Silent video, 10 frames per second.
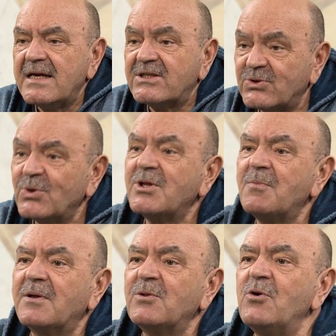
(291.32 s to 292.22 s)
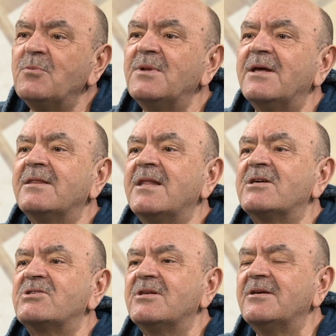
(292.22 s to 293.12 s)
Что-то подобное
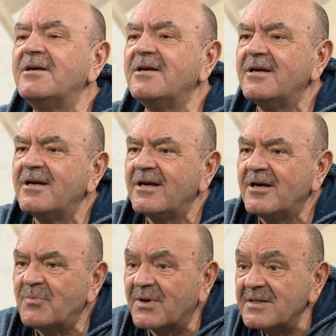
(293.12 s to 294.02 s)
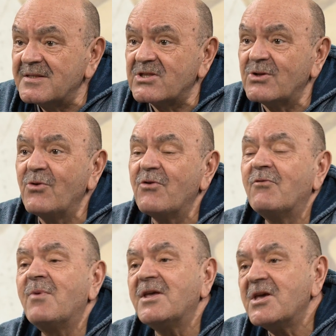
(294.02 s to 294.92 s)
однажды произошло и
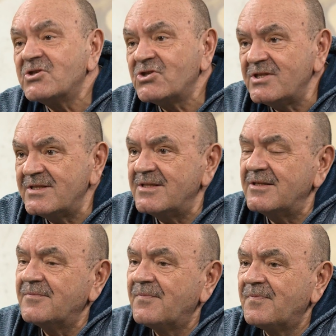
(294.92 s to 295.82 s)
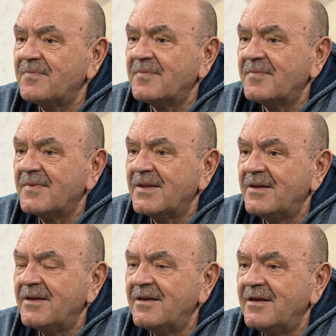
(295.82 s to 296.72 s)
в моей жизни.
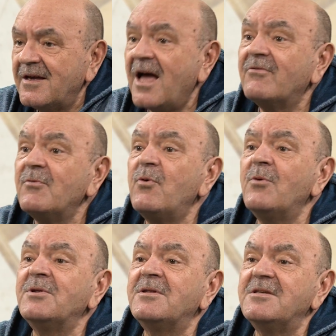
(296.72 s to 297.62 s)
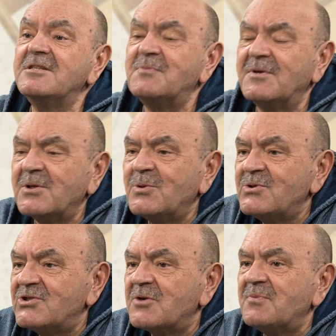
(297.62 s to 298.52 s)
Как вы помните из
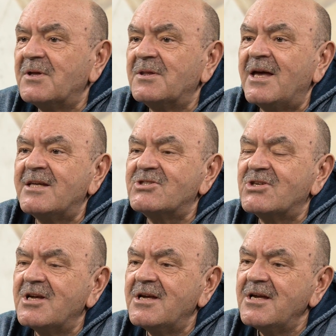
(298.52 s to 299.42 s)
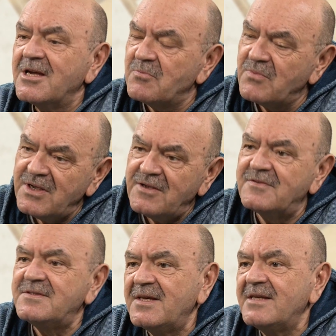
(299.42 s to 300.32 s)
предыдущих передач, мы
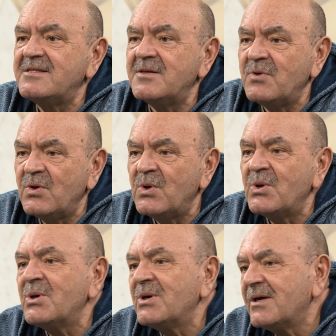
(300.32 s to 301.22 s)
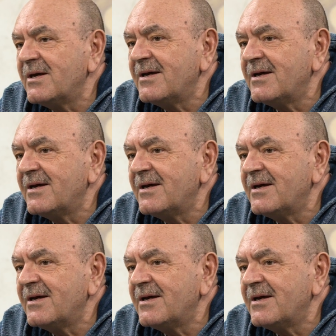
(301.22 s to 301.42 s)
всей семьей,